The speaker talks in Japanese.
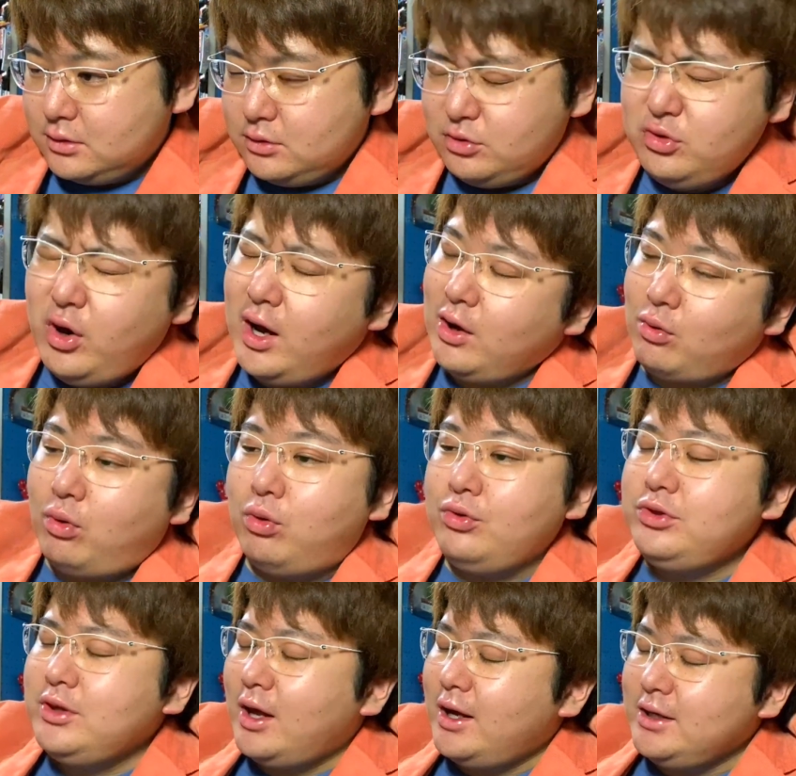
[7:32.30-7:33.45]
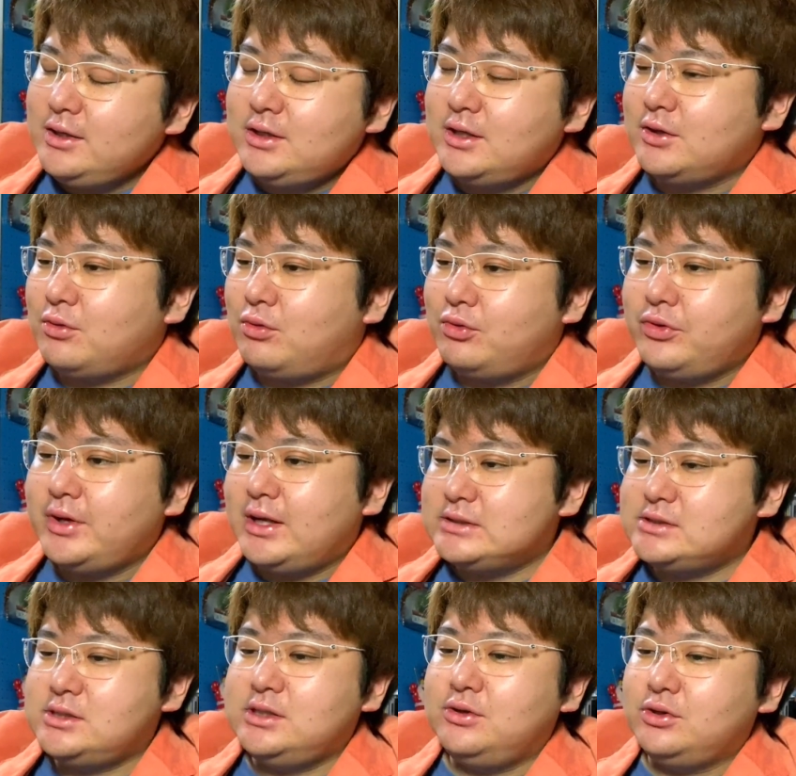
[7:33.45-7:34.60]
うわ、こんな入ってて、こんな
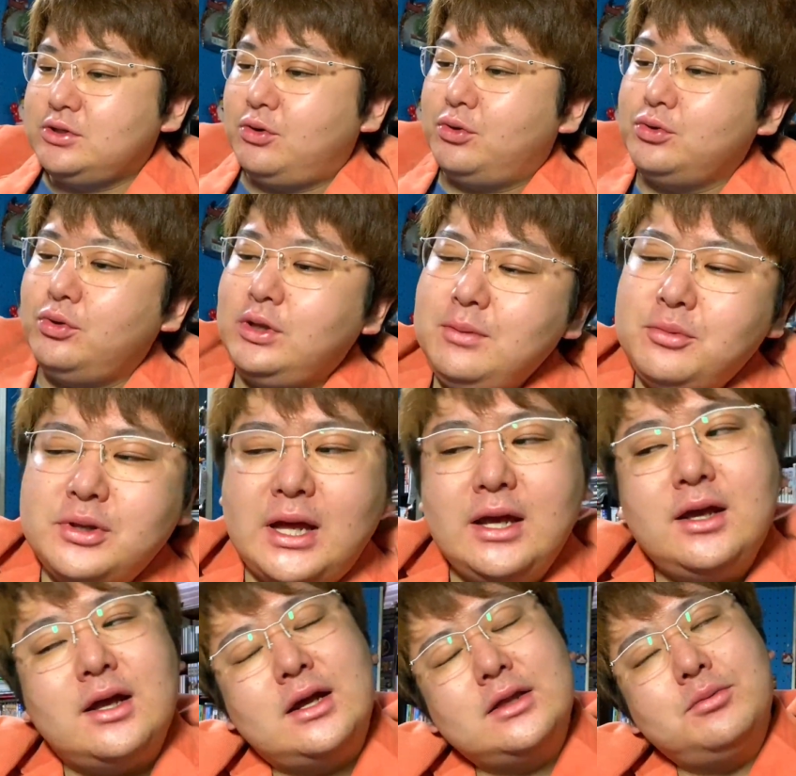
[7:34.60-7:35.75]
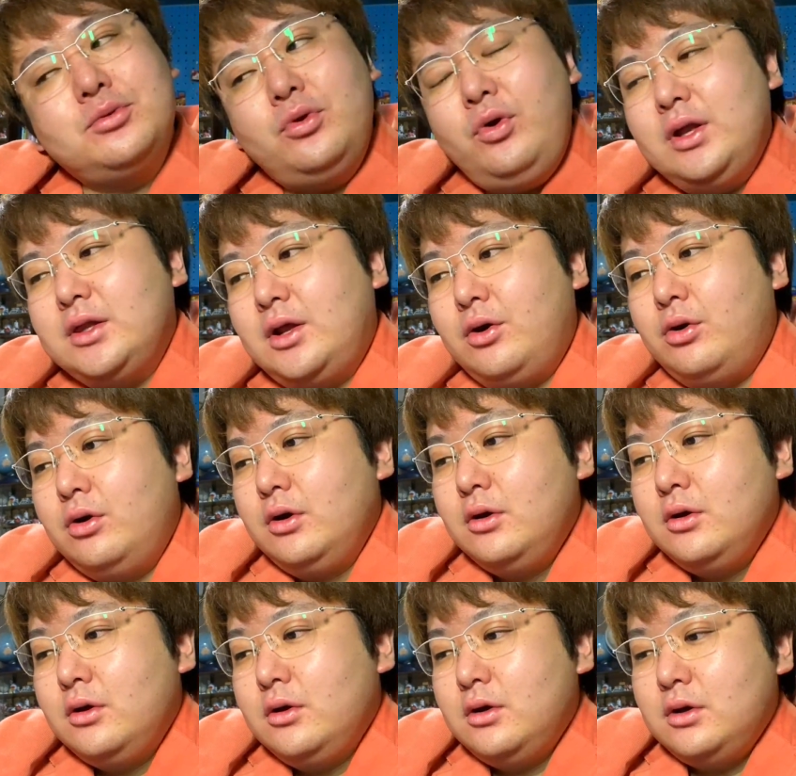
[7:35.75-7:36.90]
安いのってほどでもないかな。でもどうなんだろう。
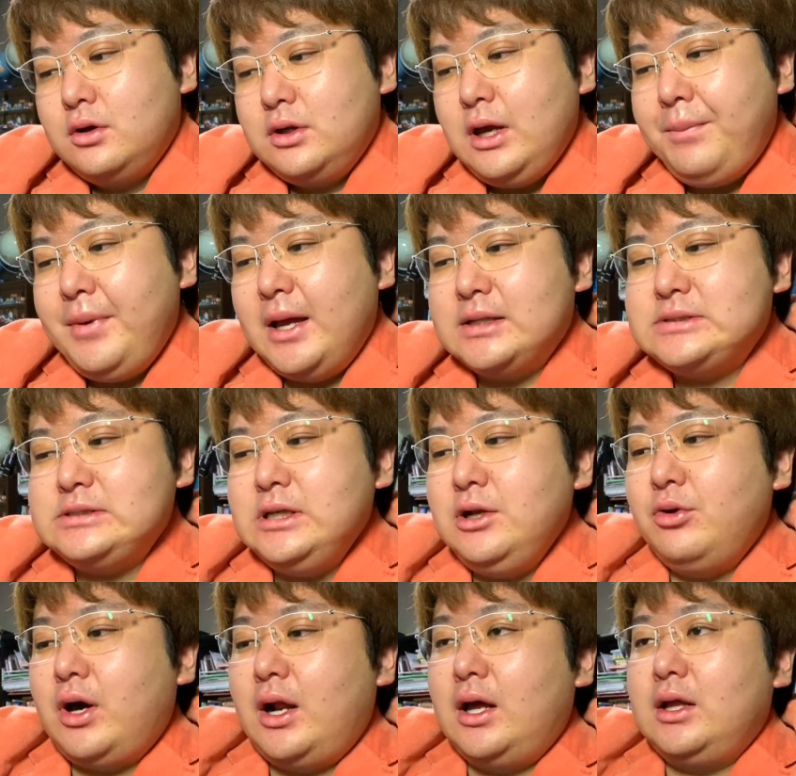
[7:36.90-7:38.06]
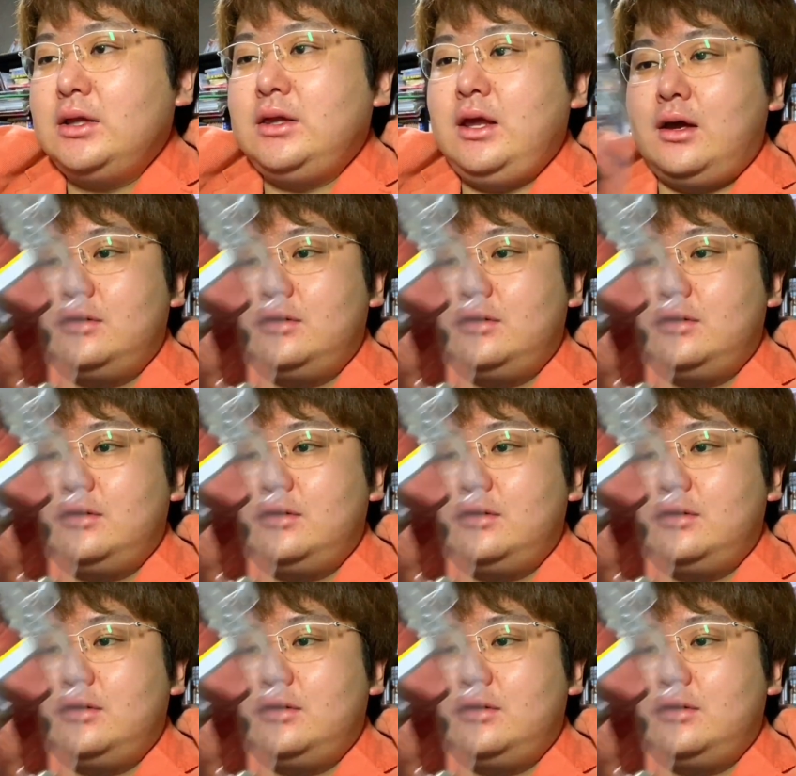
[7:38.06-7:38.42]
やっぱ安いのかな。だって、